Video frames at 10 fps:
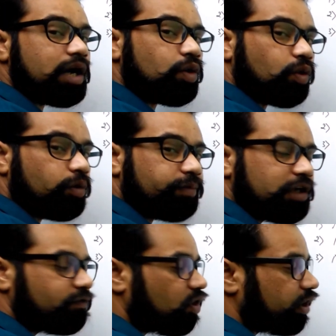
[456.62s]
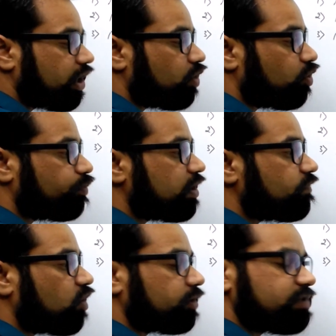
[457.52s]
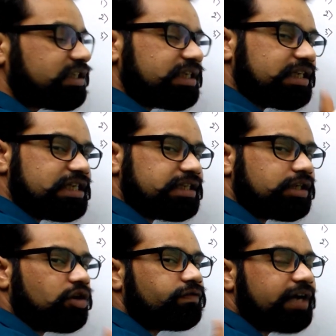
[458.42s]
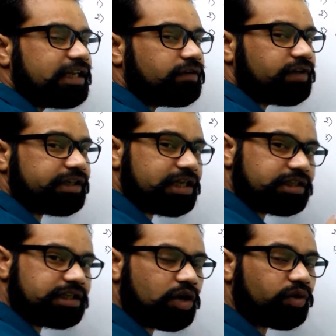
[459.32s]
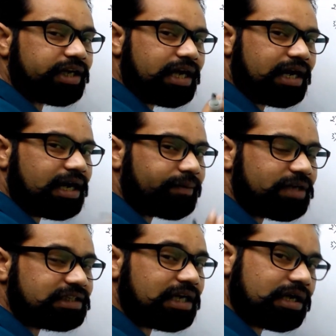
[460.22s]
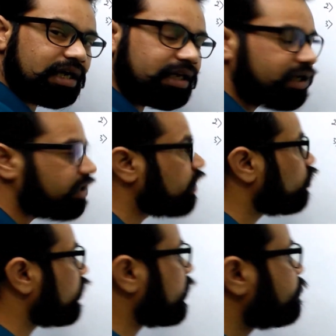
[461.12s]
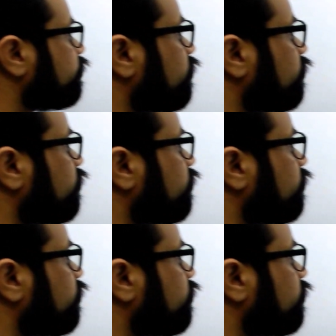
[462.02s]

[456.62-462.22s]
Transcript: का ओपन वॉक है ओपन वॉक मीन्स इनिशियल और फाइनल वर्टेक्स क्या होंगे हमेशा अलग ही होंगे